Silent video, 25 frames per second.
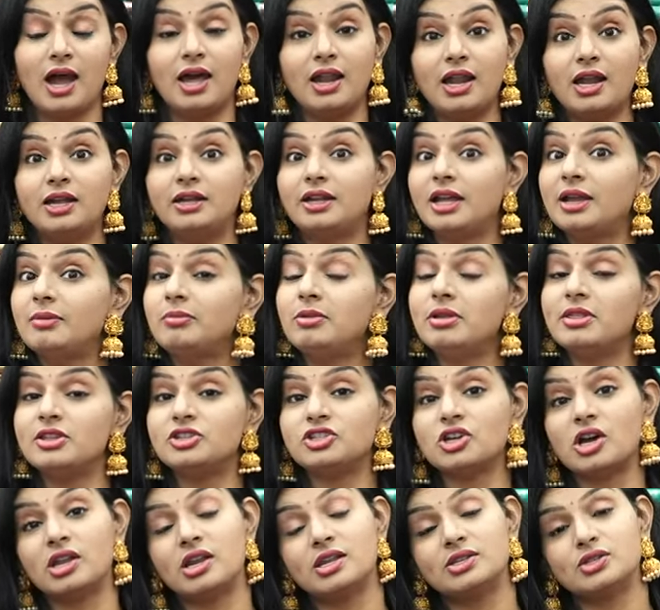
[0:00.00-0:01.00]
అలాంటి టైంలో ఇది
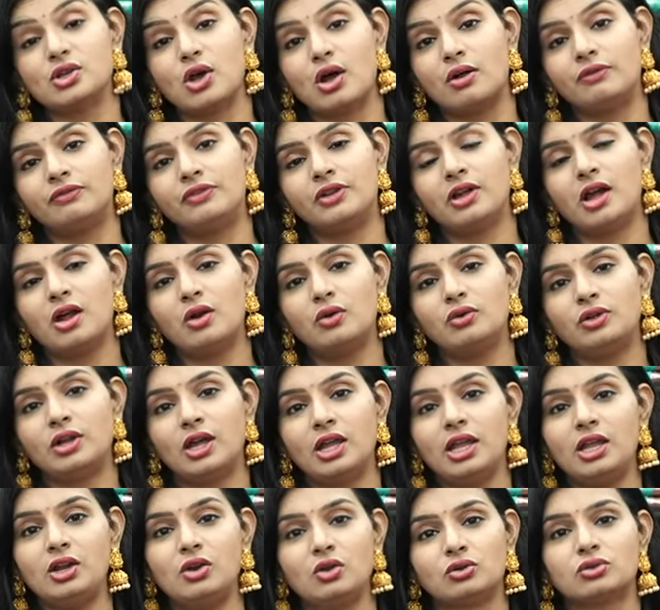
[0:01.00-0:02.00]
చాలా సాఫ్ట్గా
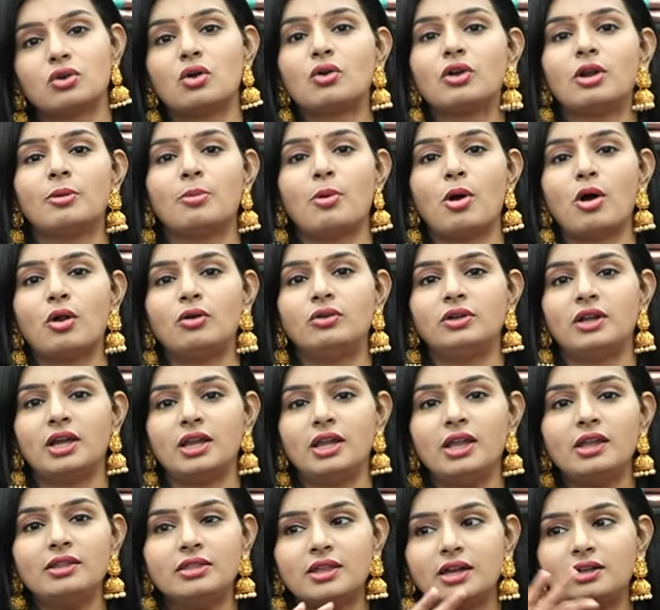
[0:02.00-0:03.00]
ఉంటాయి లుక్ కూడా
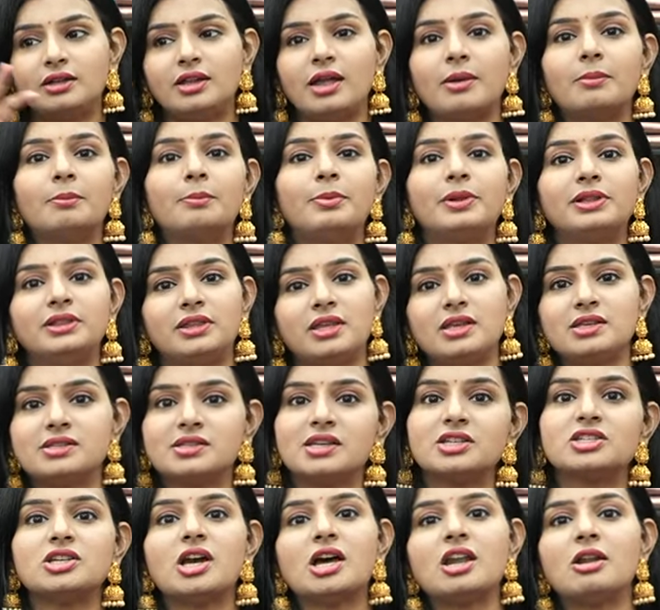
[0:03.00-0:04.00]
బాగుంటాయి దట్ టెంపుల్
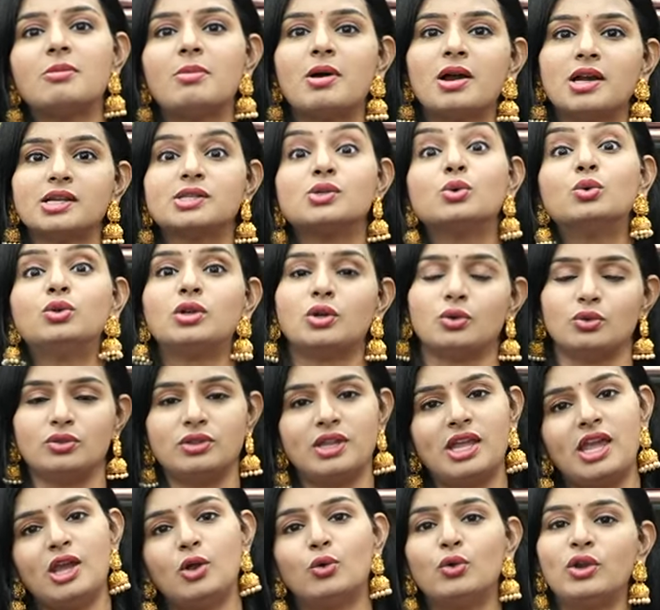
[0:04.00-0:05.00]
థింగ్స్కి చాలా బాగా సూట్
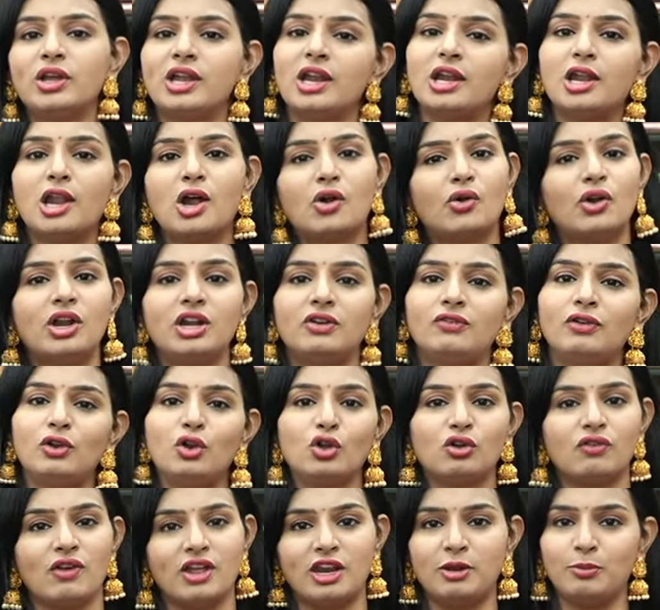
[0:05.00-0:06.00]
అవుతుంది ఏ గుడికి వెళ్ళినా కూడా ఇట్ విల్
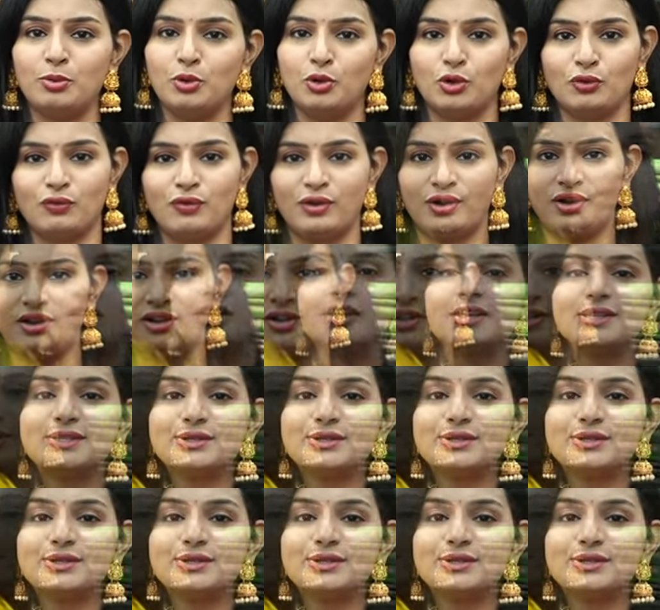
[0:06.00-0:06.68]
లుక్ వెరీ బ్యూటిఫుల్